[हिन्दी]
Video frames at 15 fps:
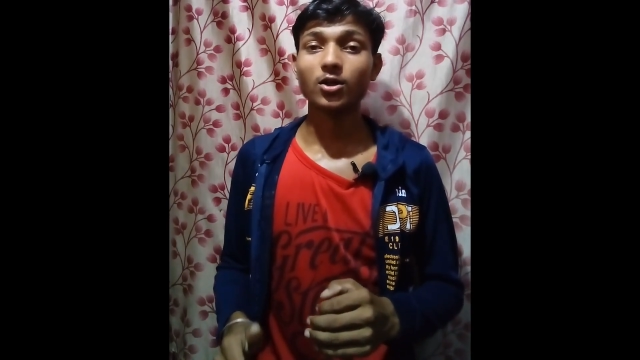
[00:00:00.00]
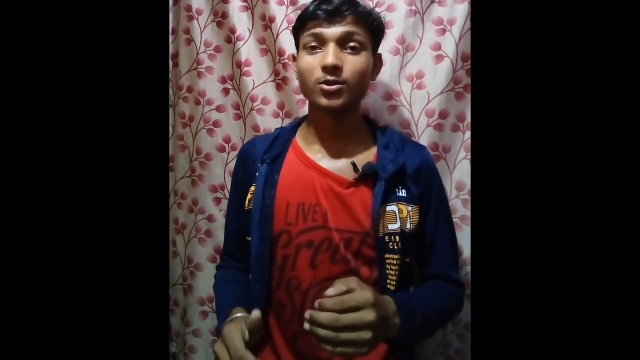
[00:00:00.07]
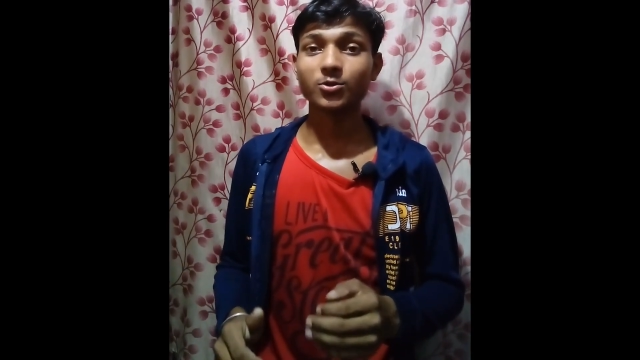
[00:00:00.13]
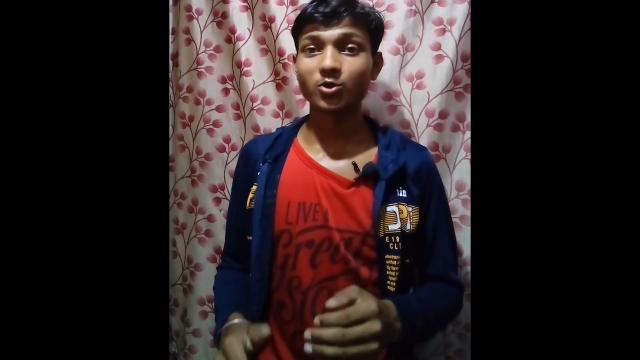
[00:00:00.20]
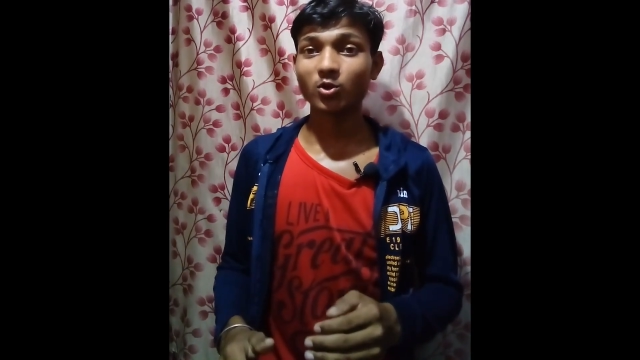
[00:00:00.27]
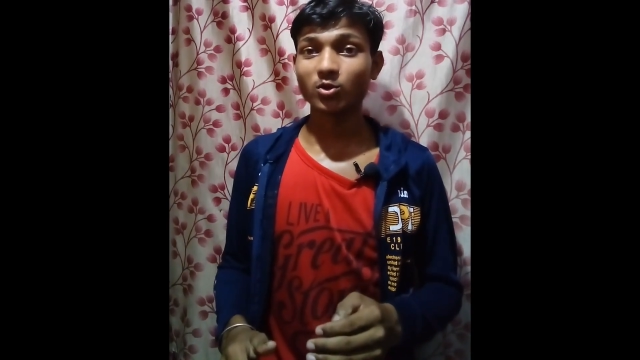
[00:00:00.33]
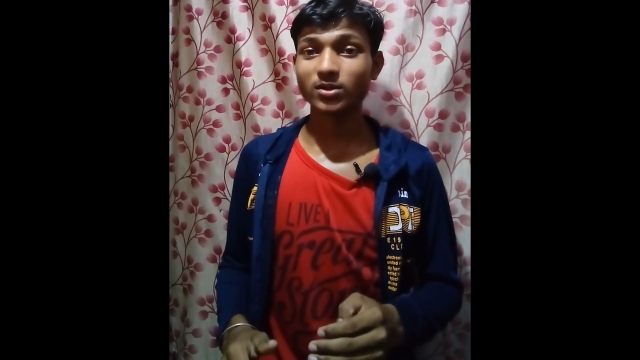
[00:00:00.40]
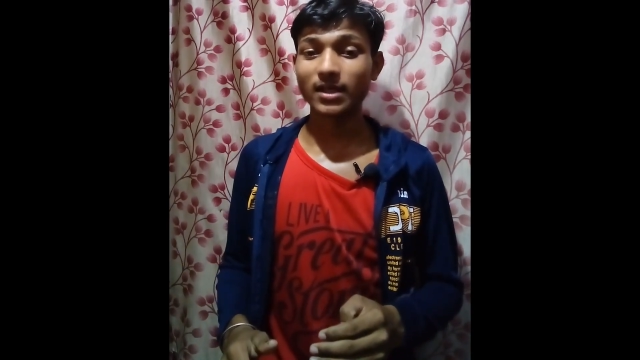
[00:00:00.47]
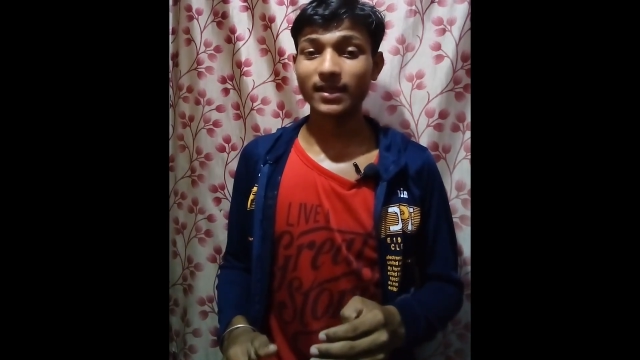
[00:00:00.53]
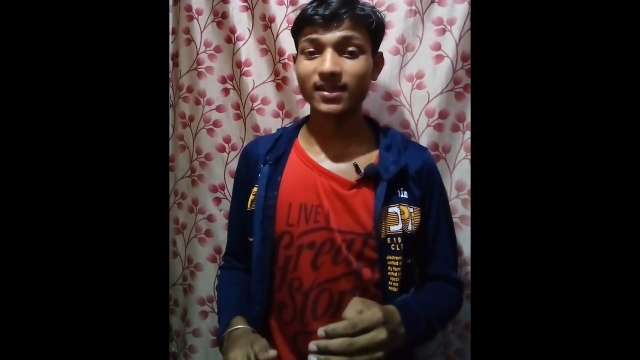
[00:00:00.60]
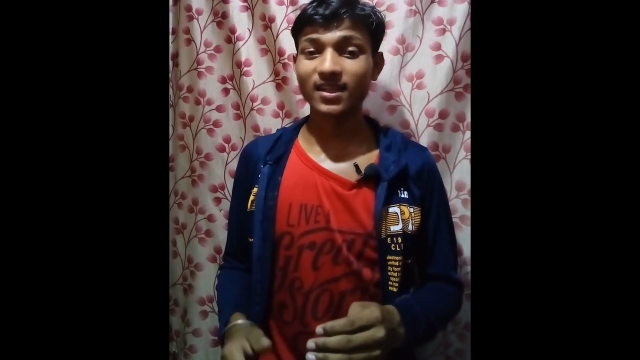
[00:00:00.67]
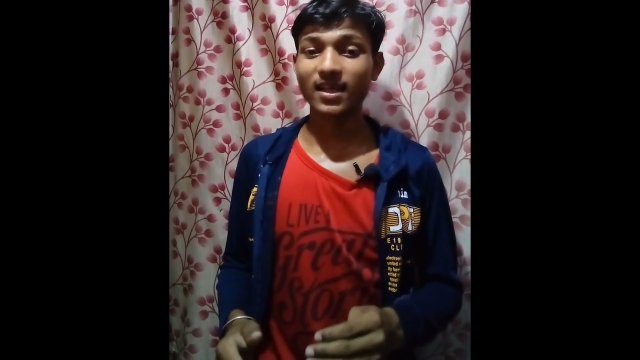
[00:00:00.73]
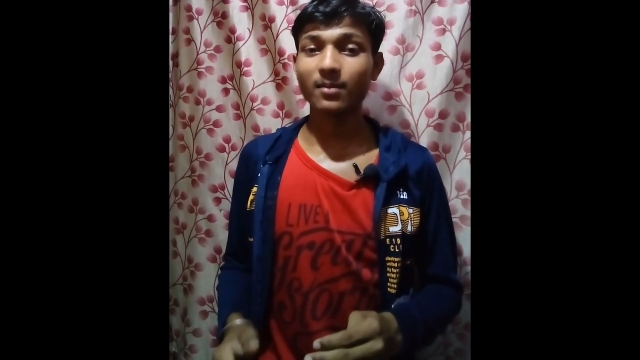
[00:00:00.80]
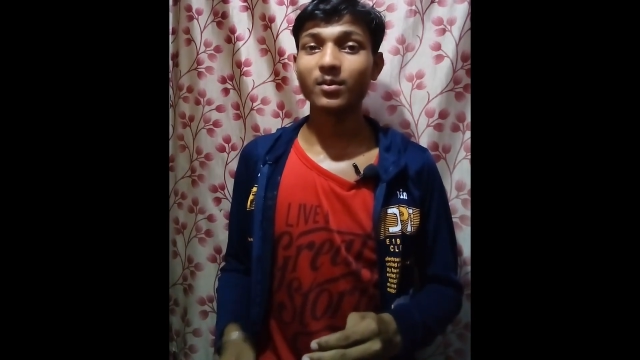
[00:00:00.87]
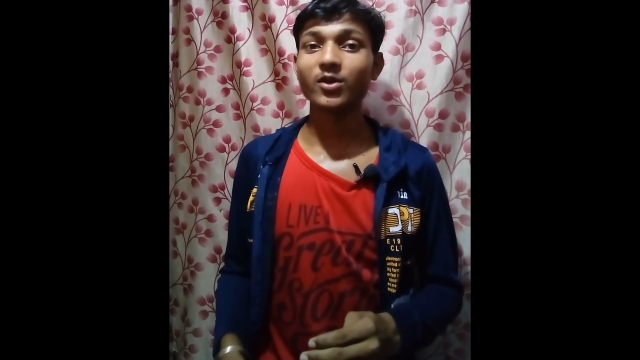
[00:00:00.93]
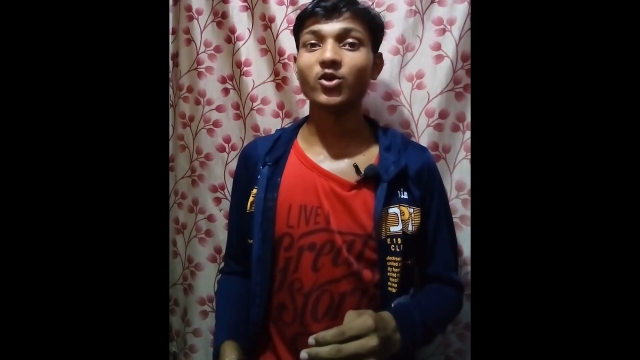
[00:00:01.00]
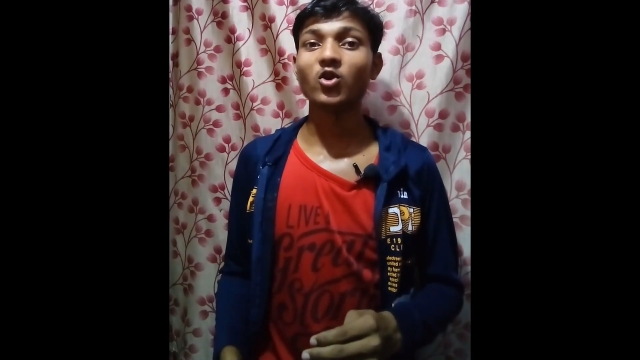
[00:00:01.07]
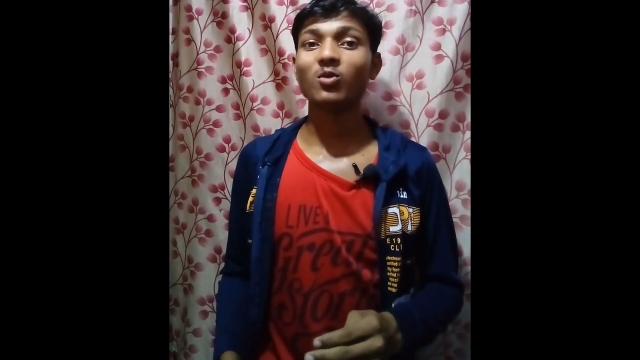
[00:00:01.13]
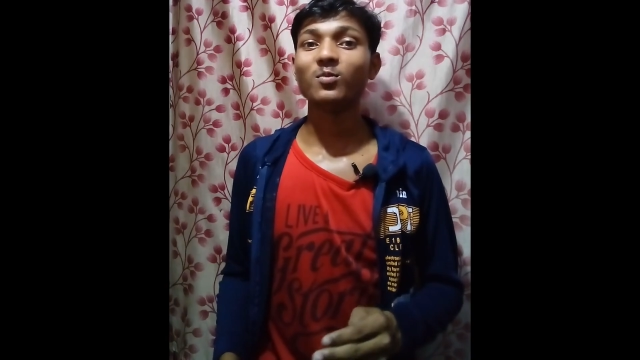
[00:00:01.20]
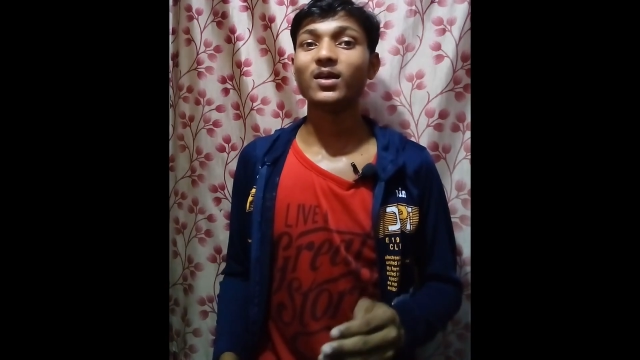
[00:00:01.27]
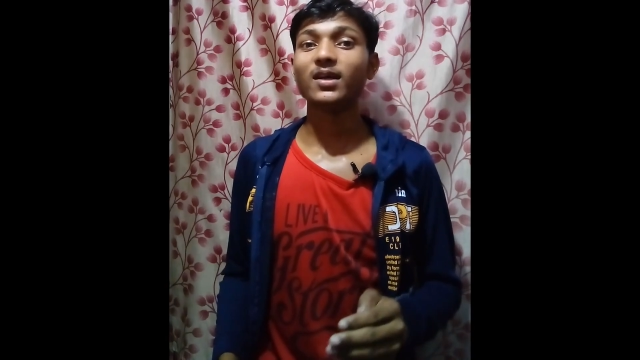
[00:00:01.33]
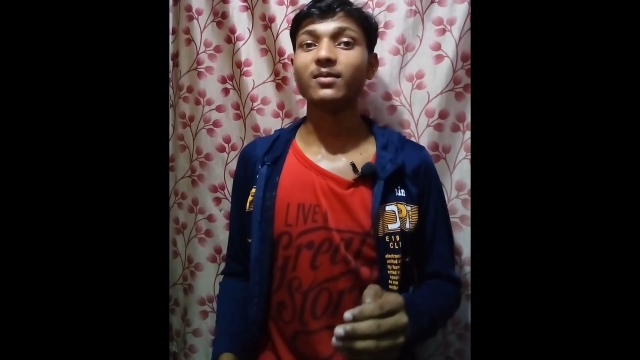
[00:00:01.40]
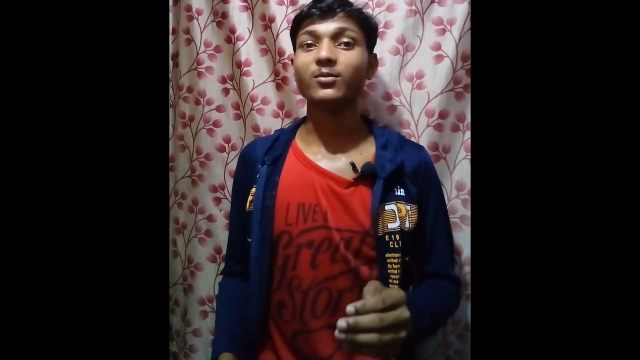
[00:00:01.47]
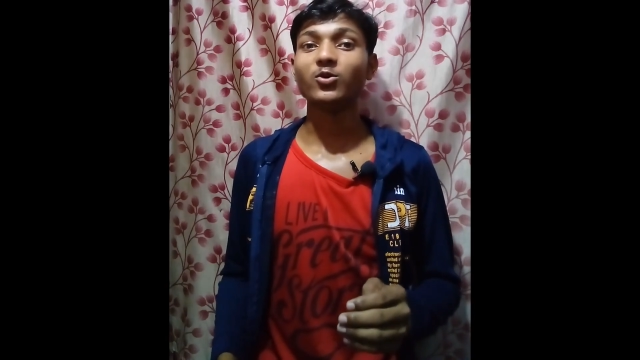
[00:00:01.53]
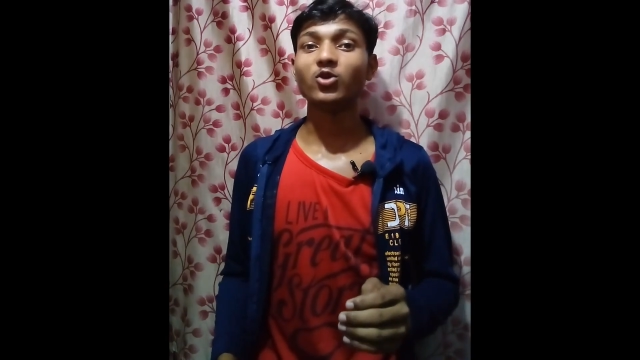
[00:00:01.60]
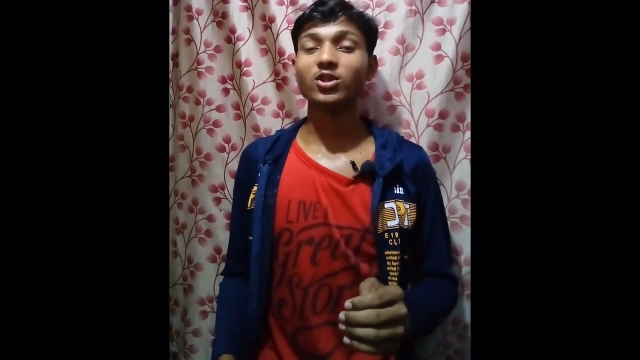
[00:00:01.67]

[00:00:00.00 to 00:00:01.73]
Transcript: सो so, जानते हैं वीडियो में वीडियो